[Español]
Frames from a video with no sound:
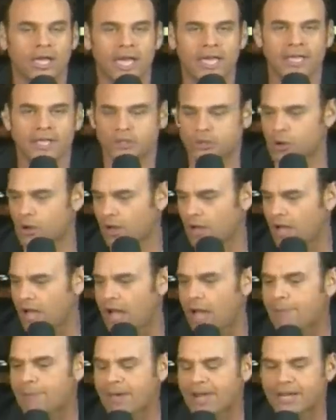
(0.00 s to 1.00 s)
¿Qué hizo?
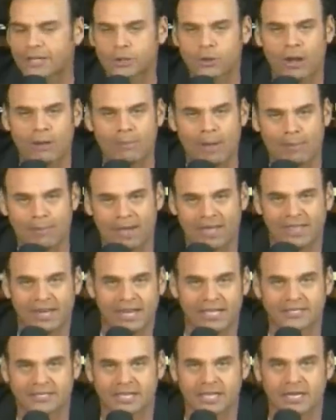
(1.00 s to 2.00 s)
Apartó al papá
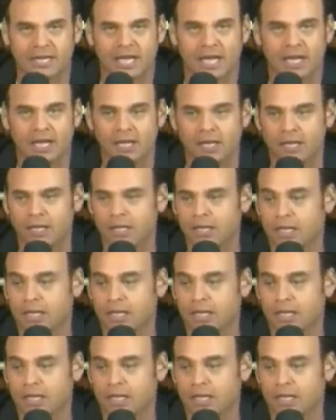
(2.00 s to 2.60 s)
de la esquina.